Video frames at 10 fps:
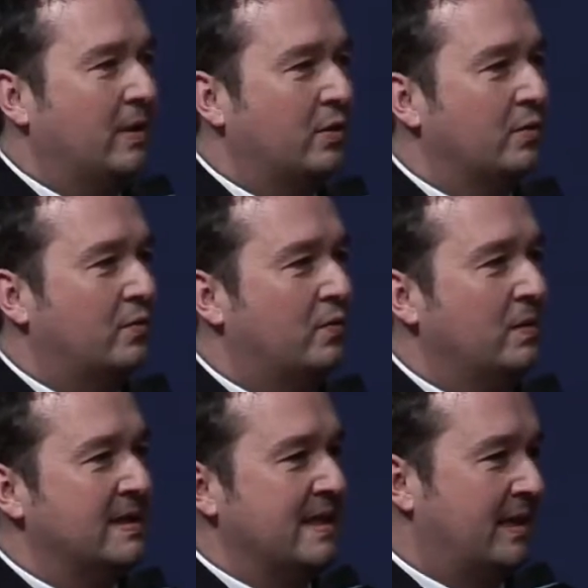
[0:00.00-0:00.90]
que
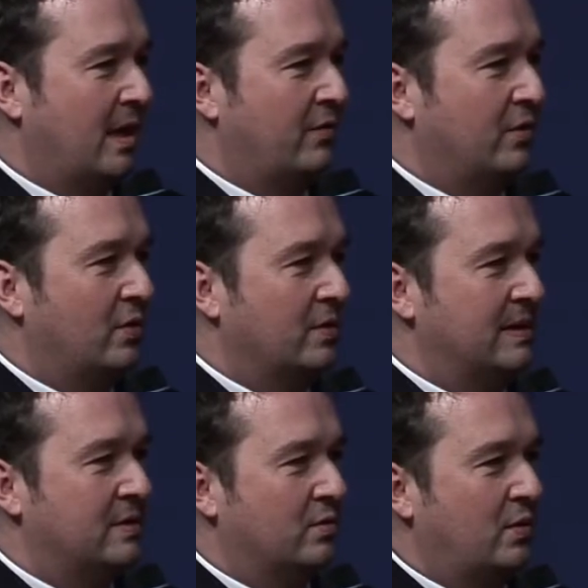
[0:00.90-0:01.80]
tous les intervenants
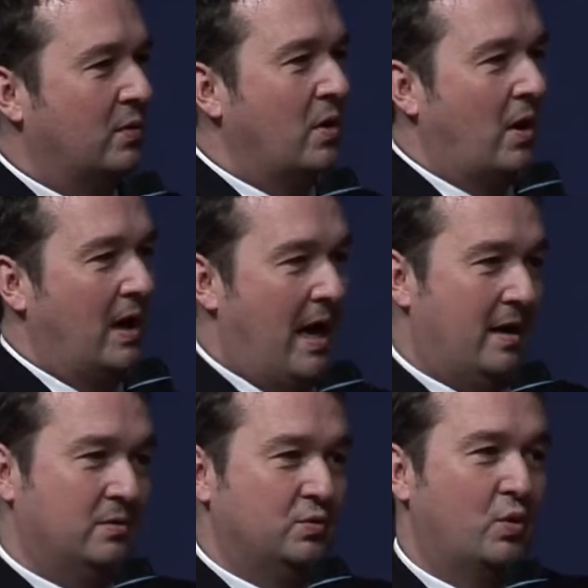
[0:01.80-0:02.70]
qui sont encore
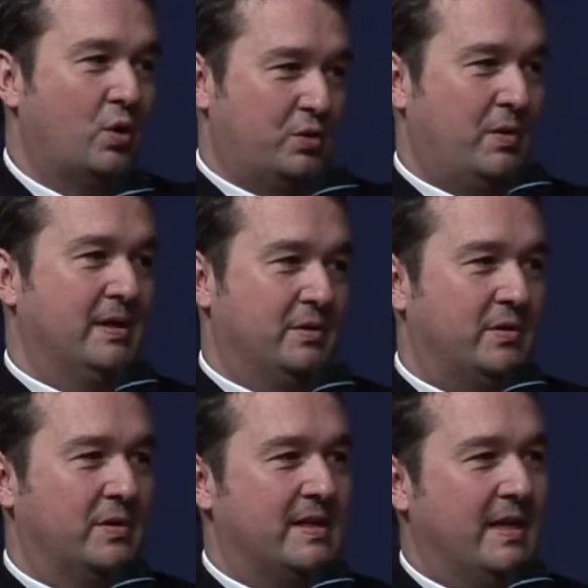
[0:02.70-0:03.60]
là nous rejoignent
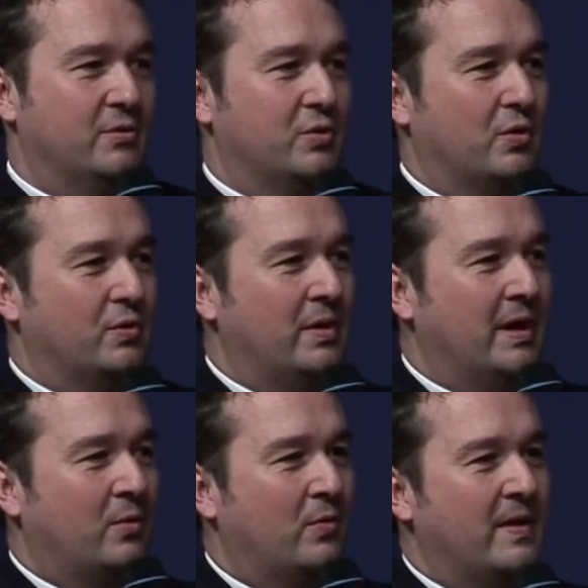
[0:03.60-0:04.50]
sur scène
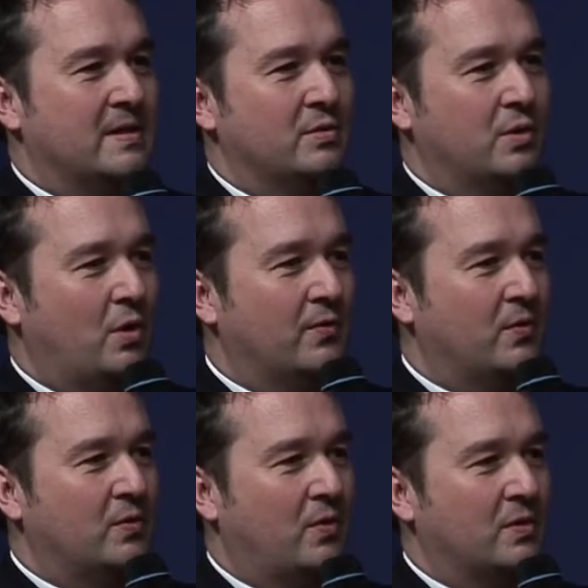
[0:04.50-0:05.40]
aujourd'hui et qu'on fasse une grande
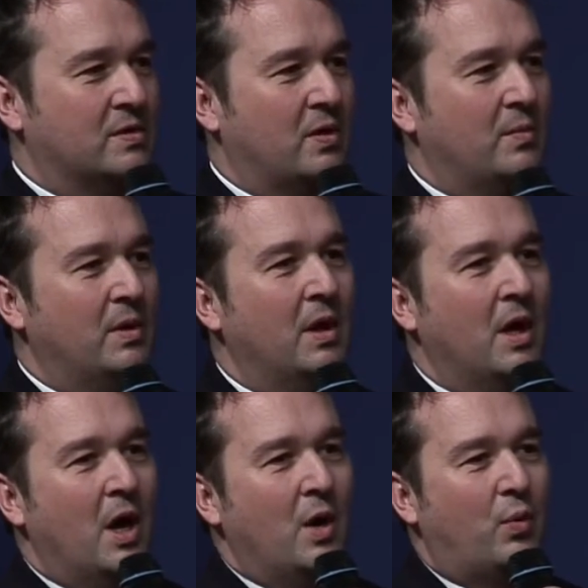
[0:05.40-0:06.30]
photo ensemble
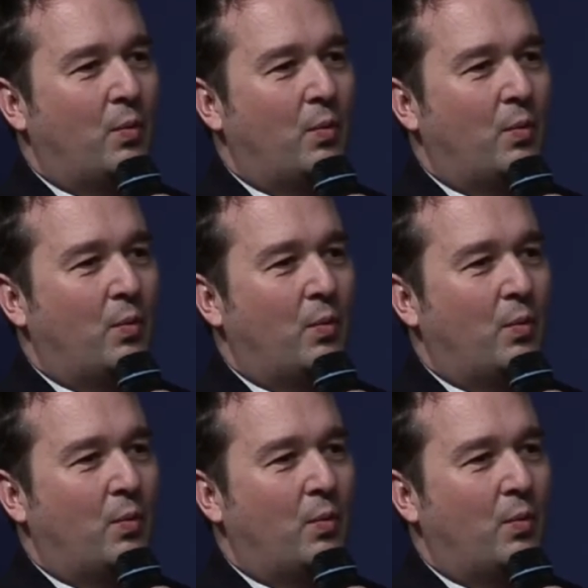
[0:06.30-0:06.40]
pour